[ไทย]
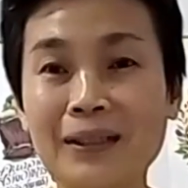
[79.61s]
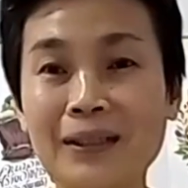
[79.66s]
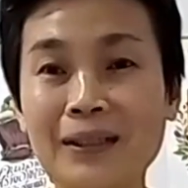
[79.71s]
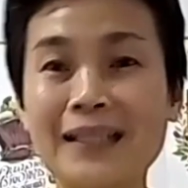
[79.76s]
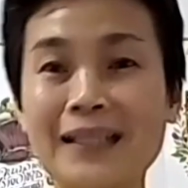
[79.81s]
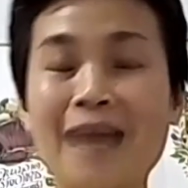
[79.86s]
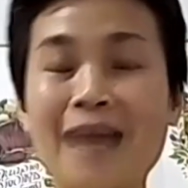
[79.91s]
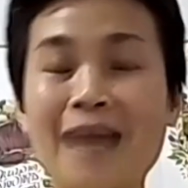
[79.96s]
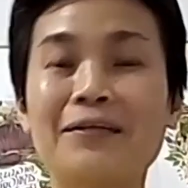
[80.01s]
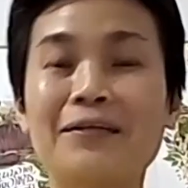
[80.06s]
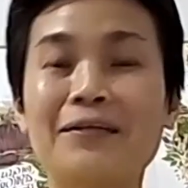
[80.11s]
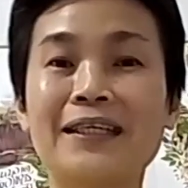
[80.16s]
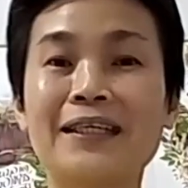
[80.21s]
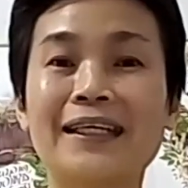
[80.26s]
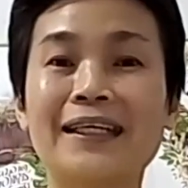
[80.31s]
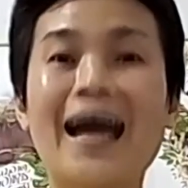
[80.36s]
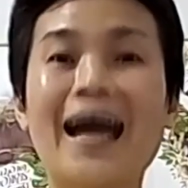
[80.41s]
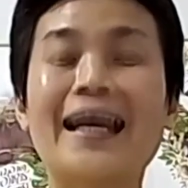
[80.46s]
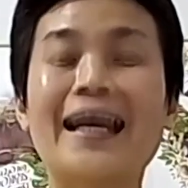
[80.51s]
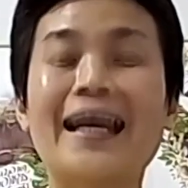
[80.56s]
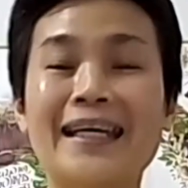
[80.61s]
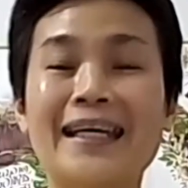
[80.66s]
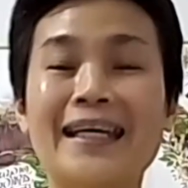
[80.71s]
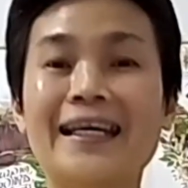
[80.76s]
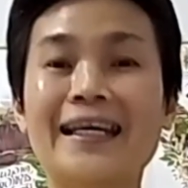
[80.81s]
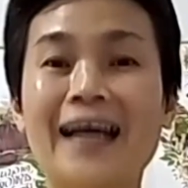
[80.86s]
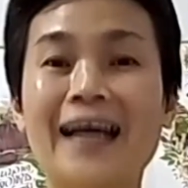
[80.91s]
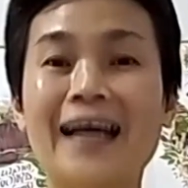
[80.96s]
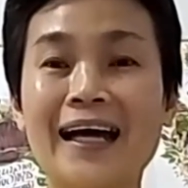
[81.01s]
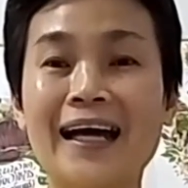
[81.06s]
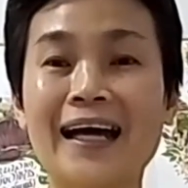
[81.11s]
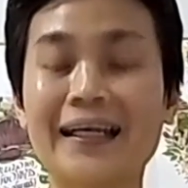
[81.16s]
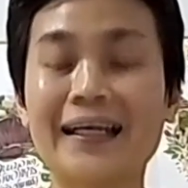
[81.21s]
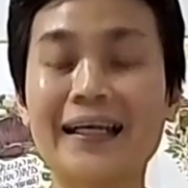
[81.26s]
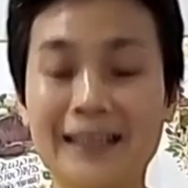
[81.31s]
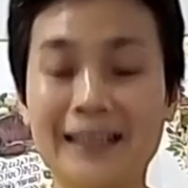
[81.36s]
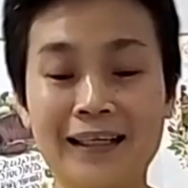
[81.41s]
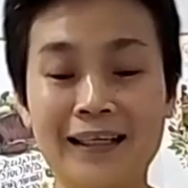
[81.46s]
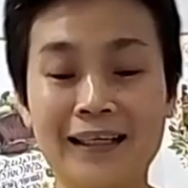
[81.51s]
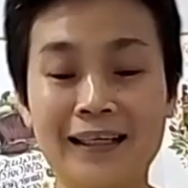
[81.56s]
ก็จะใช้วิธีการนี้นะคะ
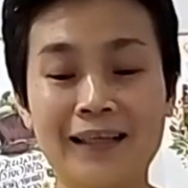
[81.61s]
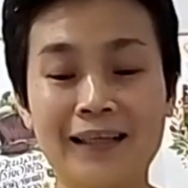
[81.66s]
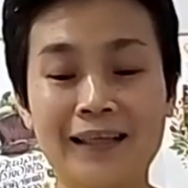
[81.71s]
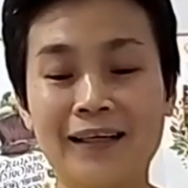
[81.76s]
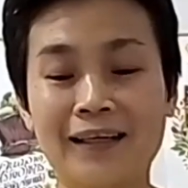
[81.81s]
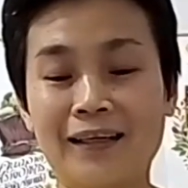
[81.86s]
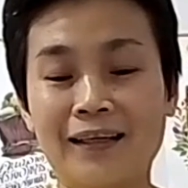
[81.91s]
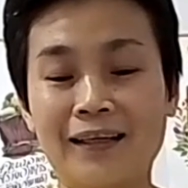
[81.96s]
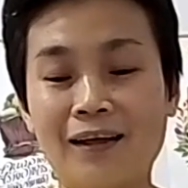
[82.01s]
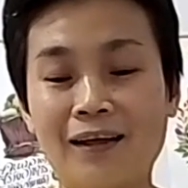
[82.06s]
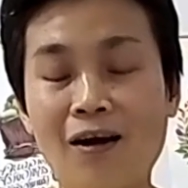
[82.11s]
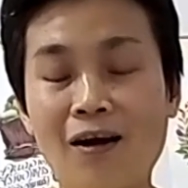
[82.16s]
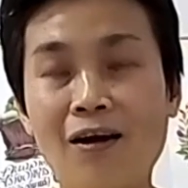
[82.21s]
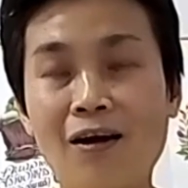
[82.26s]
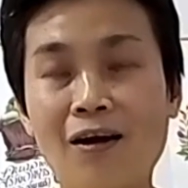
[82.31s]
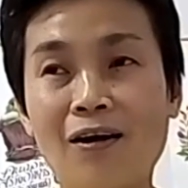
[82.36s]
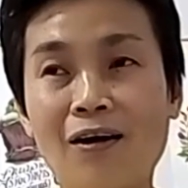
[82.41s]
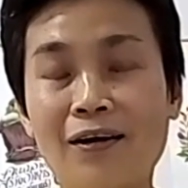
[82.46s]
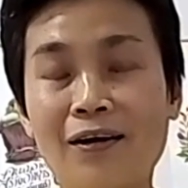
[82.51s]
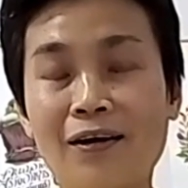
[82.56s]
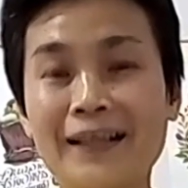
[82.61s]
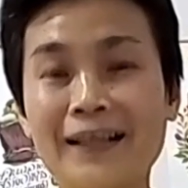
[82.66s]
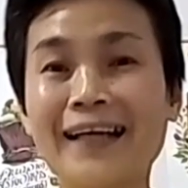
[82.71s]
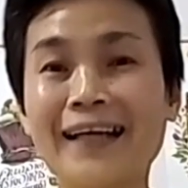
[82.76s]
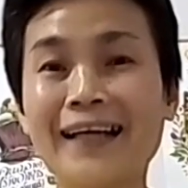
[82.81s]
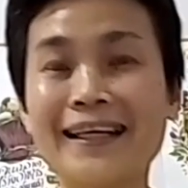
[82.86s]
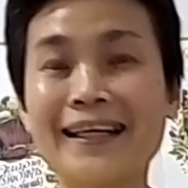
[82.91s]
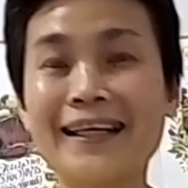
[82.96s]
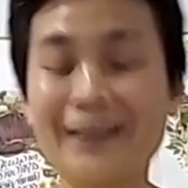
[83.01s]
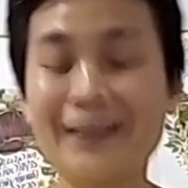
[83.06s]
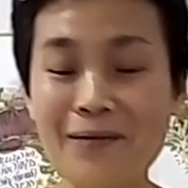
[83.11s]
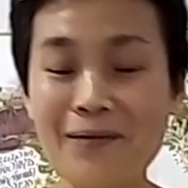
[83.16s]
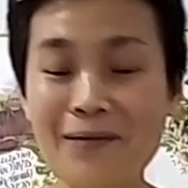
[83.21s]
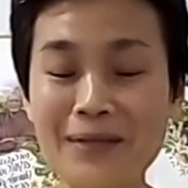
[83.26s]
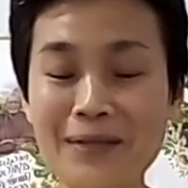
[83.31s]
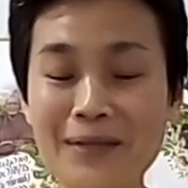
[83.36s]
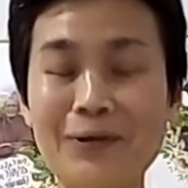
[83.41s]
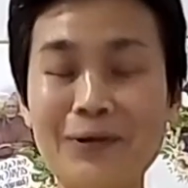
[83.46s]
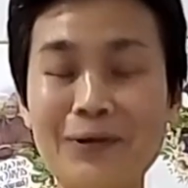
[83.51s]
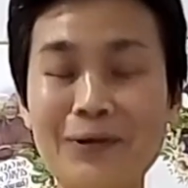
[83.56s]
ก็เดือนหนึ่งก็
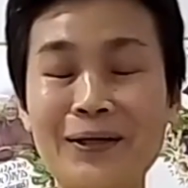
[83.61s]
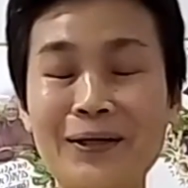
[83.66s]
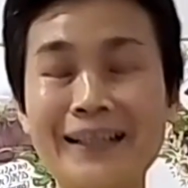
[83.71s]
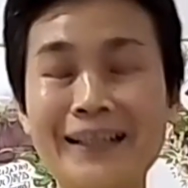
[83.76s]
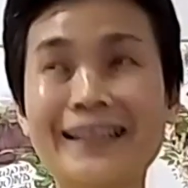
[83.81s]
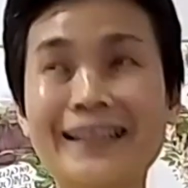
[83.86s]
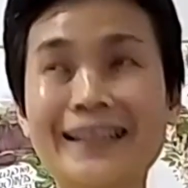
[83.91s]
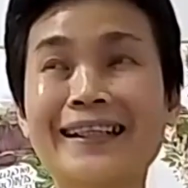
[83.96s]
มีคน